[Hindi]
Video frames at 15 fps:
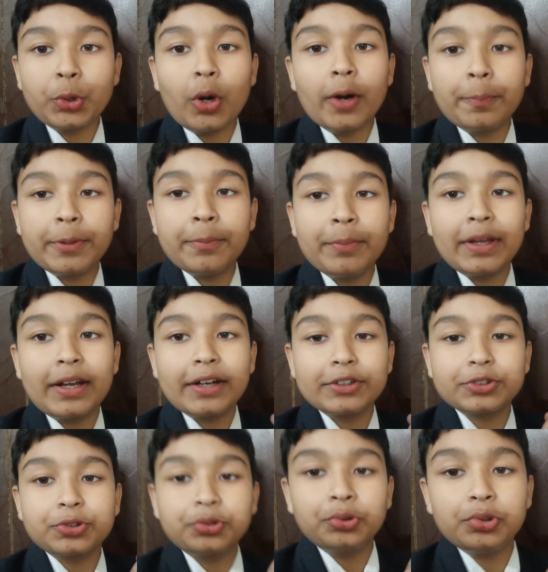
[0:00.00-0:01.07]
तो अभी
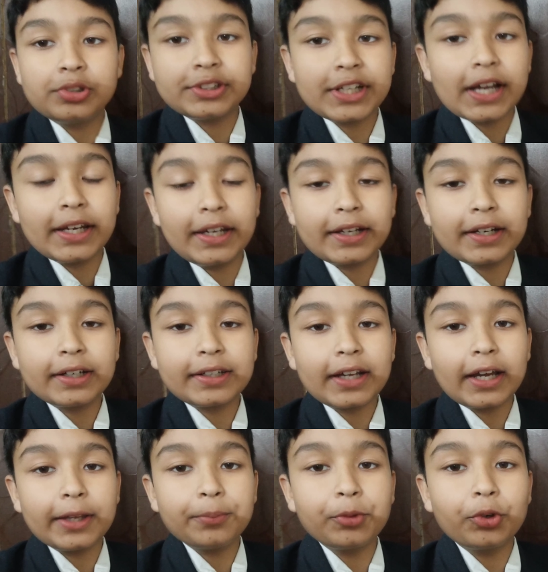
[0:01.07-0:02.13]
मेरा स्कूल जाने का
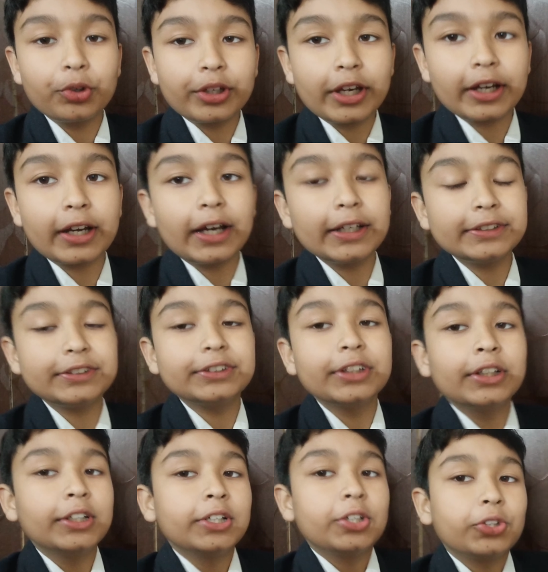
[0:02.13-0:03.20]
टाइम हो गया गाइज
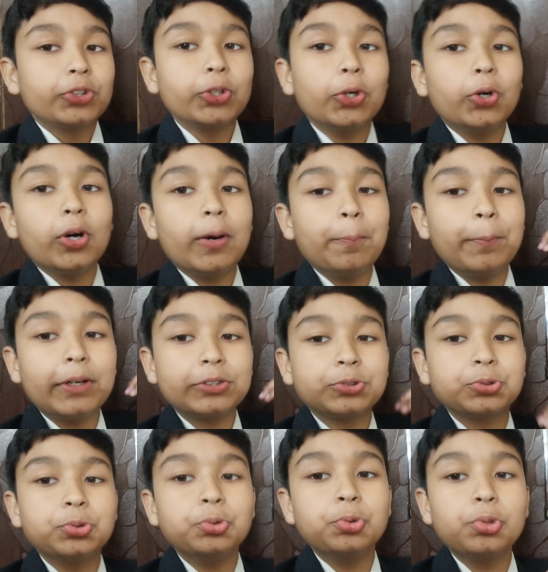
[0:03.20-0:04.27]
तो अब मैं
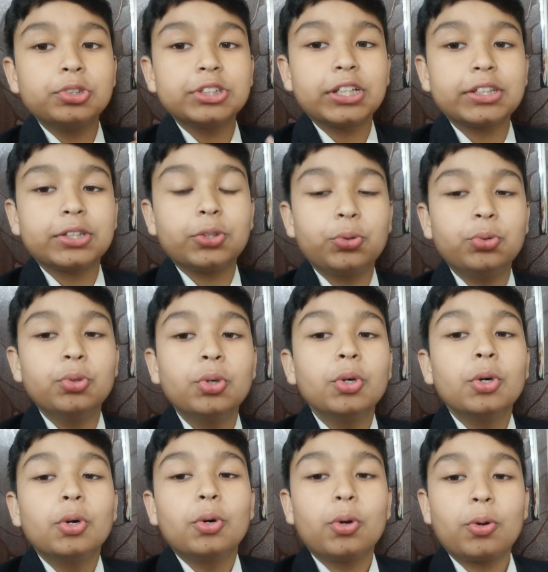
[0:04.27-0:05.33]
स्कूल जाता हूँ
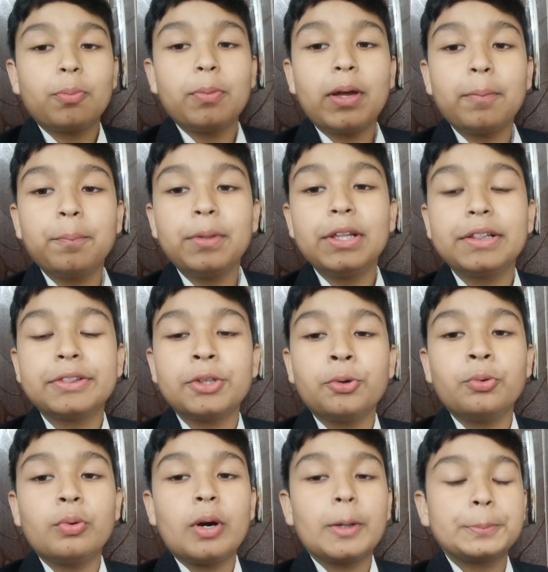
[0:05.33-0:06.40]
और मैं मिलता
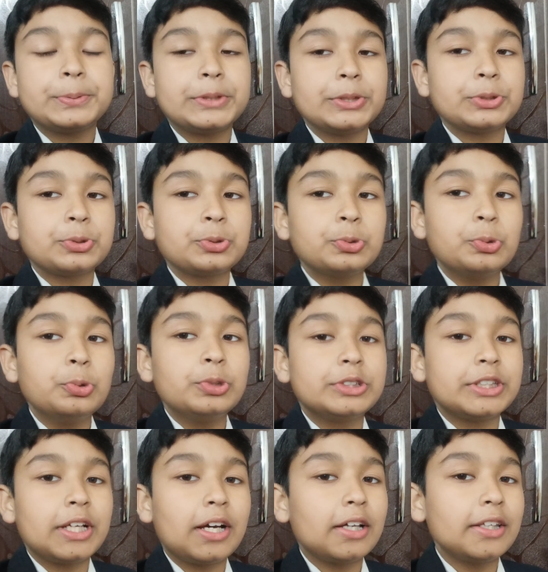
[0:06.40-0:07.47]
हूँ आपसे स्कूल
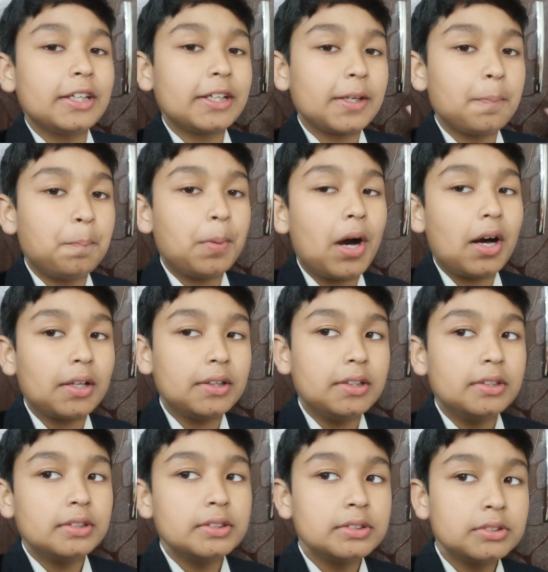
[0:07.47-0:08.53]
से आने के
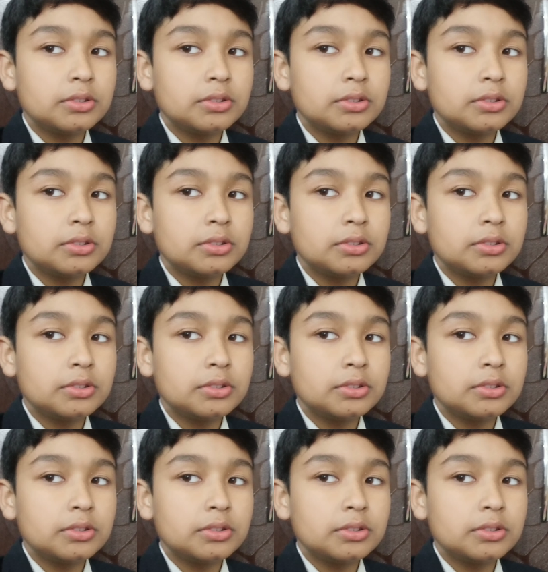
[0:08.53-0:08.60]
बाद